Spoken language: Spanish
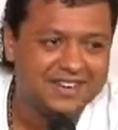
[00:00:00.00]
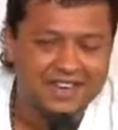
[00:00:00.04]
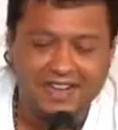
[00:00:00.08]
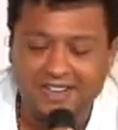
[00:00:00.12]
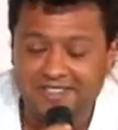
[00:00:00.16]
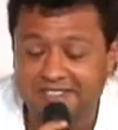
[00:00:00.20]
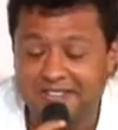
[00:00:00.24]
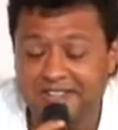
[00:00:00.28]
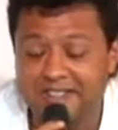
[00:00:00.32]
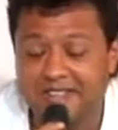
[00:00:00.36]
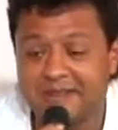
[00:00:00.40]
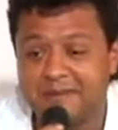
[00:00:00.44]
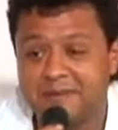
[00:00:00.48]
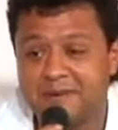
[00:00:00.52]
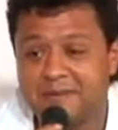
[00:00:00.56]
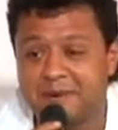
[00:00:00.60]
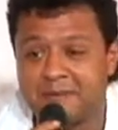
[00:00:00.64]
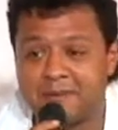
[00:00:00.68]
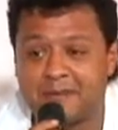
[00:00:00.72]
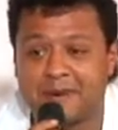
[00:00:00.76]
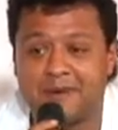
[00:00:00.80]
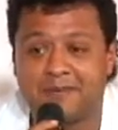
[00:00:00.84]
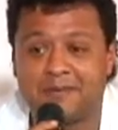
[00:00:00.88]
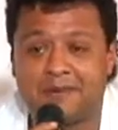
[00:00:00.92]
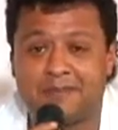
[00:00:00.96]
Ese día mi
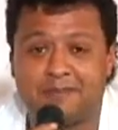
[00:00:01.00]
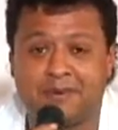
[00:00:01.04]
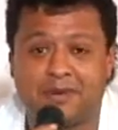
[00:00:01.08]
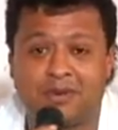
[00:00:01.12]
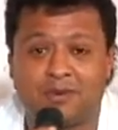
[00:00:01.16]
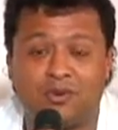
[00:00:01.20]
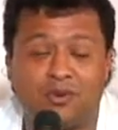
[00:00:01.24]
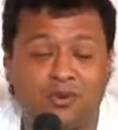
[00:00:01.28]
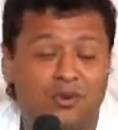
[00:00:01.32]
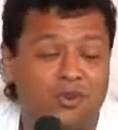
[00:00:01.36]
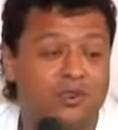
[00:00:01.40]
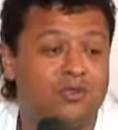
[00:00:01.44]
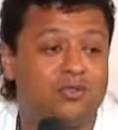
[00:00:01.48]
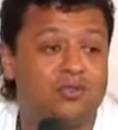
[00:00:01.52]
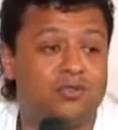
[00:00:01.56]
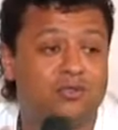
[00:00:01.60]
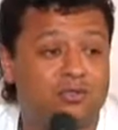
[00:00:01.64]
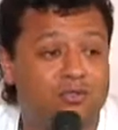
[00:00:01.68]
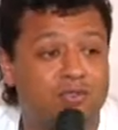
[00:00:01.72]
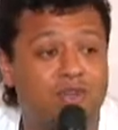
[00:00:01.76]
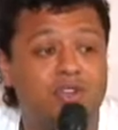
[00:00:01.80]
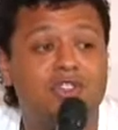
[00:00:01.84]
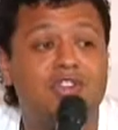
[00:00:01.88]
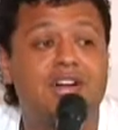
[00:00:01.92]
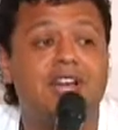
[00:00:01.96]
papá me pegó
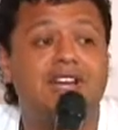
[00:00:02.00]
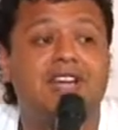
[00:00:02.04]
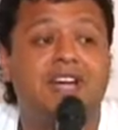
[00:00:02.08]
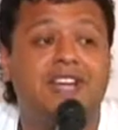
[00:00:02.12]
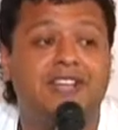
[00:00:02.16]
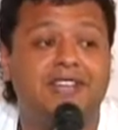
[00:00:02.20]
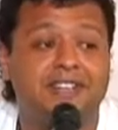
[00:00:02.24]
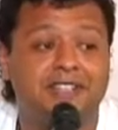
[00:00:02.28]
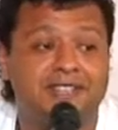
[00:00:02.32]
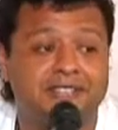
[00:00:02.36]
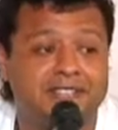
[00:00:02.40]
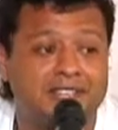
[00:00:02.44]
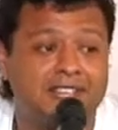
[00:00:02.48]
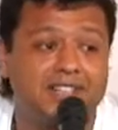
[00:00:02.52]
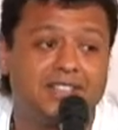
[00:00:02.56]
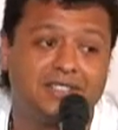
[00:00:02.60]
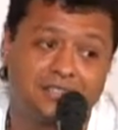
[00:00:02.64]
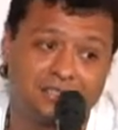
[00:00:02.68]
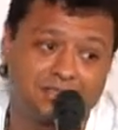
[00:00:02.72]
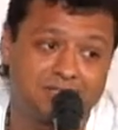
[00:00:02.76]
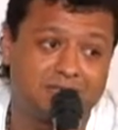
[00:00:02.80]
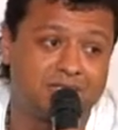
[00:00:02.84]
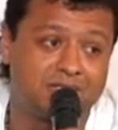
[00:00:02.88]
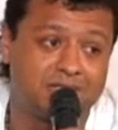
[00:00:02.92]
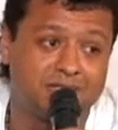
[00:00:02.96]
dos nalgaditas
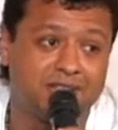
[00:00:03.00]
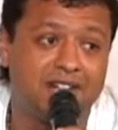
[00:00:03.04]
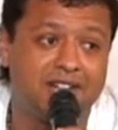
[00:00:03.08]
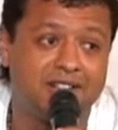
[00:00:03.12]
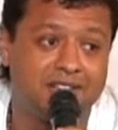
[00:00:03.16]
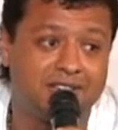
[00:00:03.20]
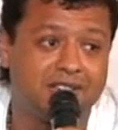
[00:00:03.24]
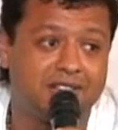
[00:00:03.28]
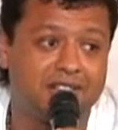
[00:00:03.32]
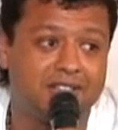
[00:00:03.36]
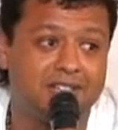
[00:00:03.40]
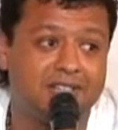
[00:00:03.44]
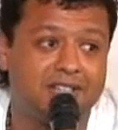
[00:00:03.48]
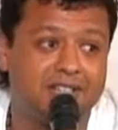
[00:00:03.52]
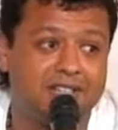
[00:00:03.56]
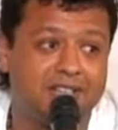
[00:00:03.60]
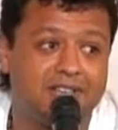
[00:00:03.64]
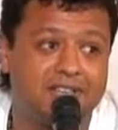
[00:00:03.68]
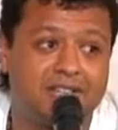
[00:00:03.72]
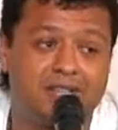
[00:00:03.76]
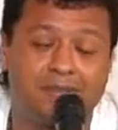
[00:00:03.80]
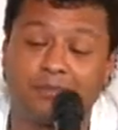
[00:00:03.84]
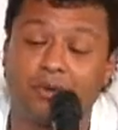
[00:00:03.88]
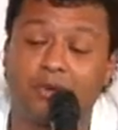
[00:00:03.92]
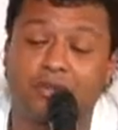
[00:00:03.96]
antes,
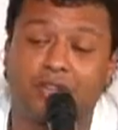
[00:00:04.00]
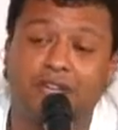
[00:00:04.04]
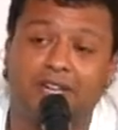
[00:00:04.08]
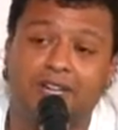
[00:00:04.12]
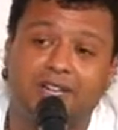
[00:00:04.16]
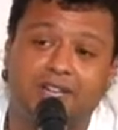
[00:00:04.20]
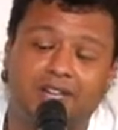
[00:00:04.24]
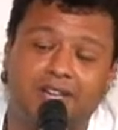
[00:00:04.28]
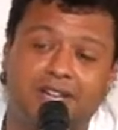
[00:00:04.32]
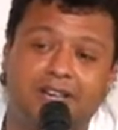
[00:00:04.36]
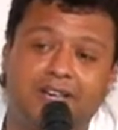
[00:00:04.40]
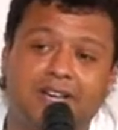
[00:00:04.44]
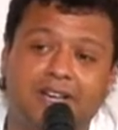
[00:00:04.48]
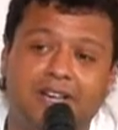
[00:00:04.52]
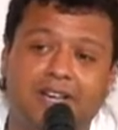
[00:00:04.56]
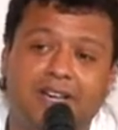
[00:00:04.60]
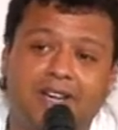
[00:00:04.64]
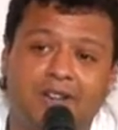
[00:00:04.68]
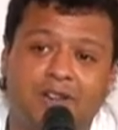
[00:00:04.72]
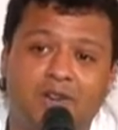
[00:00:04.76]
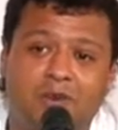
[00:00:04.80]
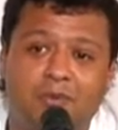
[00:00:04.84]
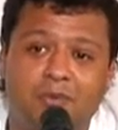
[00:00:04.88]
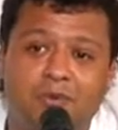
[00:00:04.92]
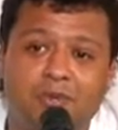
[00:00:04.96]
eh, porque es
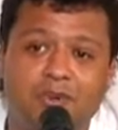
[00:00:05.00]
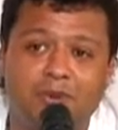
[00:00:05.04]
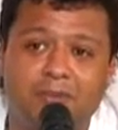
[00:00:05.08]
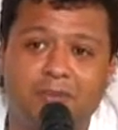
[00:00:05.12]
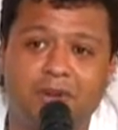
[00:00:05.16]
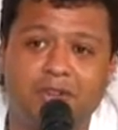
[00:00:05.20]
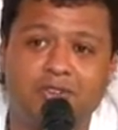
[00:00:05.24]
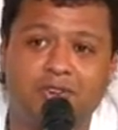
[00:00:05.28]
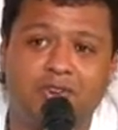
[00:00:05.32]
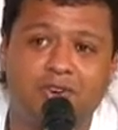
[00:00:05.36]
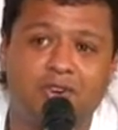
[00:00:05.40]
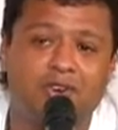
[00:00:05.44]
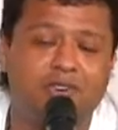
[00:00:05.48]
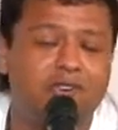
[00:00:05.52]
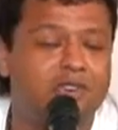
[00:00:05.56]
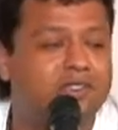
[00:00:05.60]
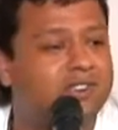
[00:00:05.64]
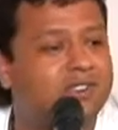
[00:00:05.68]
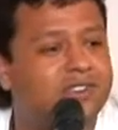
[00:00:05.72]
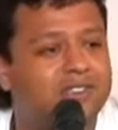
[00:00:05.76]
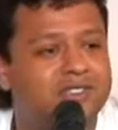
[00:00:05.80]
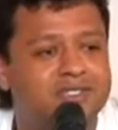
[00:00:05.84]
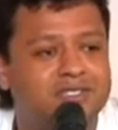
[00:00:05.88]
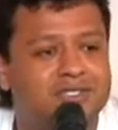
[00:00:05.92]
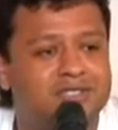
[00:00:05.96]
que como hijo
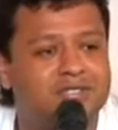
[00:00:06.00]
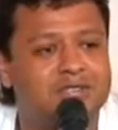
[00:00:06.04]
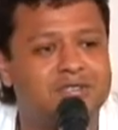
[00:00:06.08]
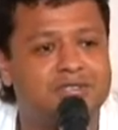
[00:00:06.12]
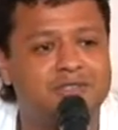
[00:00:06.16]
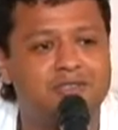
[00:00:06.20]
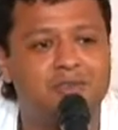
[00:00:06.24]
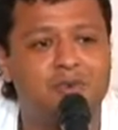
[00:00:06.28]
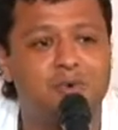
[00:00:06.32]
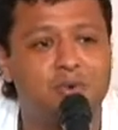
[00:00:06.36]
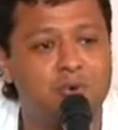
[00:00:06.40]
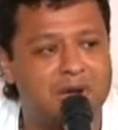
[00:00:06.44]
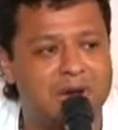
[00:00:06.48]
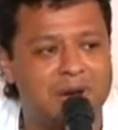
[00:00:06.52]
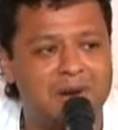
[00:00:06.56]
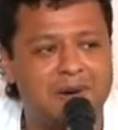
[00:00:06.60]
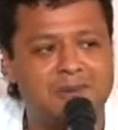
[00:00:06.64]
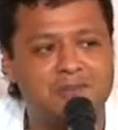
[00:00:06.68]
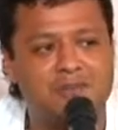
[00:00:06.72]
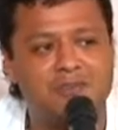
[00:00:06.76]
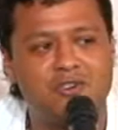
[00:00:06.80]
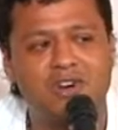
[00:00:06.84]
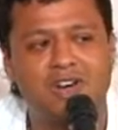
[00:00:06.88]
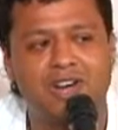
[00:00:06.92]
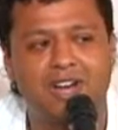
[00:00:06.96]
mayor
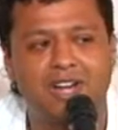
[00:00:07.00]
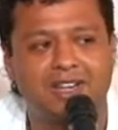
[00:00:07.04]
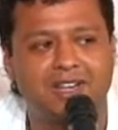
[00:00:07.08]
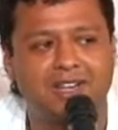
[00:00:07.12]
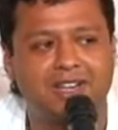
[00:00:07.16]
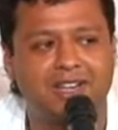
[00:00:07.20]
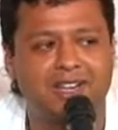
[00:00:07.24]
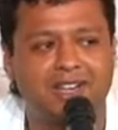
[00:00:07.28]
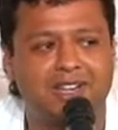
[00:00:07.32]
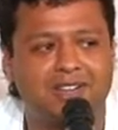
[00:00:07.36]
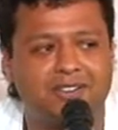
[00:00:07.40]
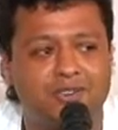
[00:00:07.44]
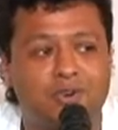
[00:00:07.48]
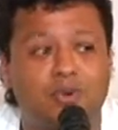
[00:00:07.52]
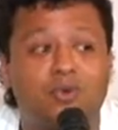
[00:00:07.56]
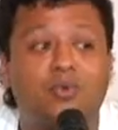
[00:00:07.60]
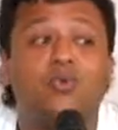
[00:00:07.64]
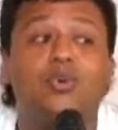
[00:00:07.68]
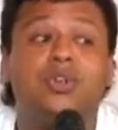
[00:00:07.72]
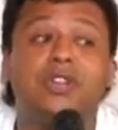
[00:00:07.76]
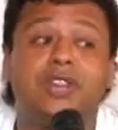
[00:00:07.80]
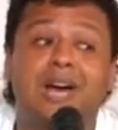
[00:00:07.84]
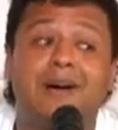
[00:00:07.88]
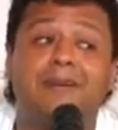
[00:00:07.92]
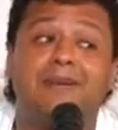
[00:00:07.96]
jugábamos a que yo
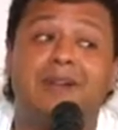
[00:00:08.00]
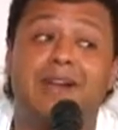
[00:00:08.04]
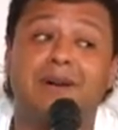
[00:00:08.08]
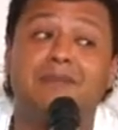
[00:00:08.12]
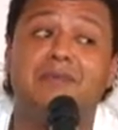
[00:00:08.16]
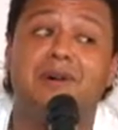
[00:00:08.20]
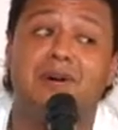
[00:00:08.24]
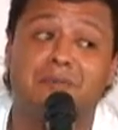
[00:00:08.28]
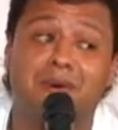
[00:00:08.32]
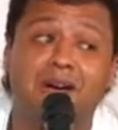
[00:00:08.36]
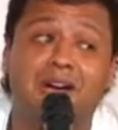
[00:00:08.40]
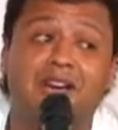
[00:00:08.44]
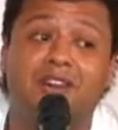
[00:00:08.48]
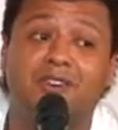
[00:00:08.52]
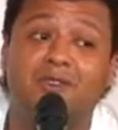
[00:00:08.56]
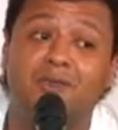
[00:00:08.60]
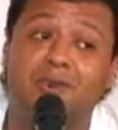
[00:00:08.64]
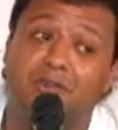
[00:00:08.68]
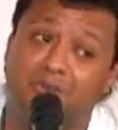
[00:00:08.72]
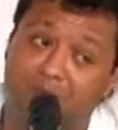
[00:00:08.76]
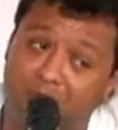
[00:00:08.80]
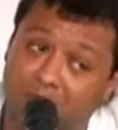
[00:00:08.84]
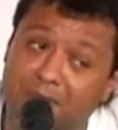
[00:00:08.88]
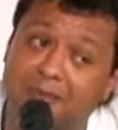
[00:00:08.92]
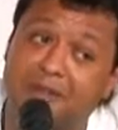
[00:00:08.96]
cuidaba a la mamá
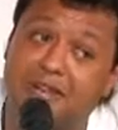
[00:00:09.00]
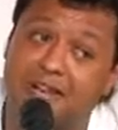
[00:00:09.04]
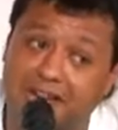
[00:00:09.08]
cuando él